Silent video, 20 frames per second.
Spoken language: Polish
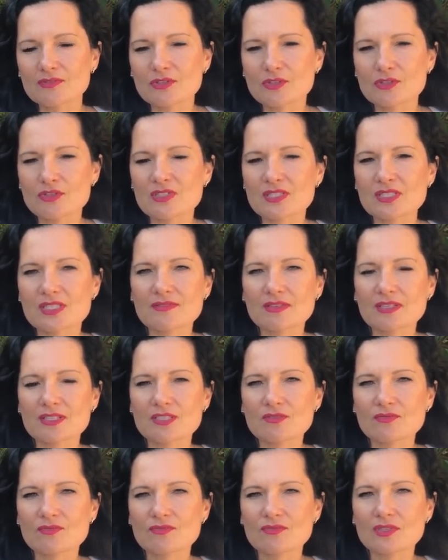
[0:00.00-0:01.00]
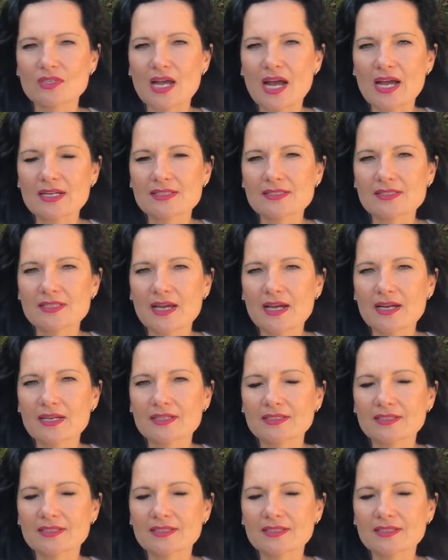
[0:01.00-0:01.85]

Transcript: wykorzystywać w akcjach,